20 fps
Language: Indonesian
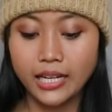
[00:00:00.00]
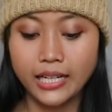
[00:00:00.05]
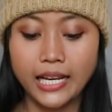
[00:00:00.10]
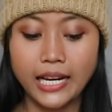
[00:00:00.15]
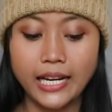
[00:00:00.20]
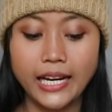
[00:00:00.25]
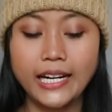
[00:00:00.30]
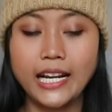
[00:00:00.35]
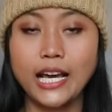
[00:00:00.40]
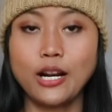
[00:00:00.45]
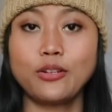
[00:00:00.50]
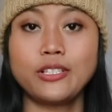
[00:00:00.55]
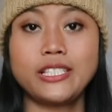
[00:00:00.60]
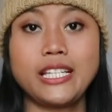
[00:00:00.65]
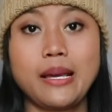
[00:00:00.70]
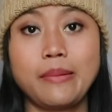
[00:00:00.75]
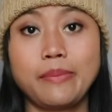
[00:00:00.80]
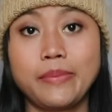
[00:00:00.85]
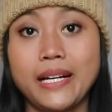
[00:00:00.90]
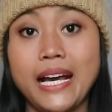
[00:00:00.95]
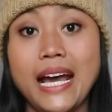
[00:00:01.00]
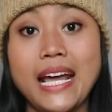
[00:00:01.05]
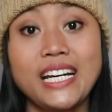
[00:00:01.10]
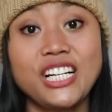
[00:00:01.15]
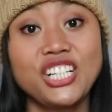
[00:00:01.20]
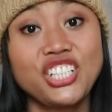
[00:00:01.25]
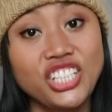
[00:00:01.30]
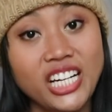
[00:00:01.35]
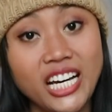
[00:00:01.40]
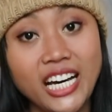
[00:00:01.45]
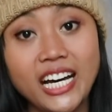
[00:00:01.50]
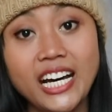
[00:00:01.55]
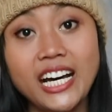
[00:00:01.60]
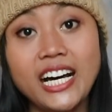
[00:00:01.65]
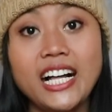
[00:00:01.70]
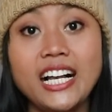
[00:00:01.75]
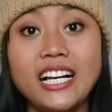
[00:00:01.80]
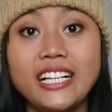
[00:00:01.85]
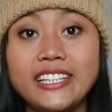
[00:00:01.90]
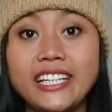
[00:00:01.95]
kalian harus siapkan
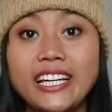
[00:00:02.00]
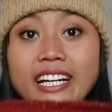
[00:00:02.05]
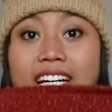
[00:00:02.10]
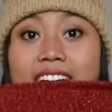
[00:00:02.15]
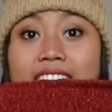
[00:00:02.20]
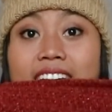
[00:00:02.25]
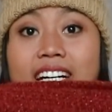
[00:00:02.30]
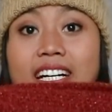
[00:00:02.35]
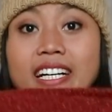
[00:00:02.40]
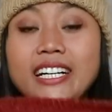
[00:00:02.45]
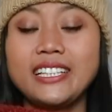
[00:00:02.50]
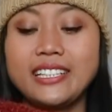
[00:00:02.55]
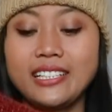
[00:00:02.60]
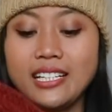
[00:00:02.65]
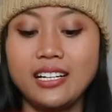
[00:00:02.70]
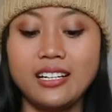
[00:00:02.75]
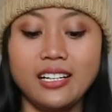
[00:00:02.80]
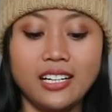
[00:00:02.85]
shawl tarat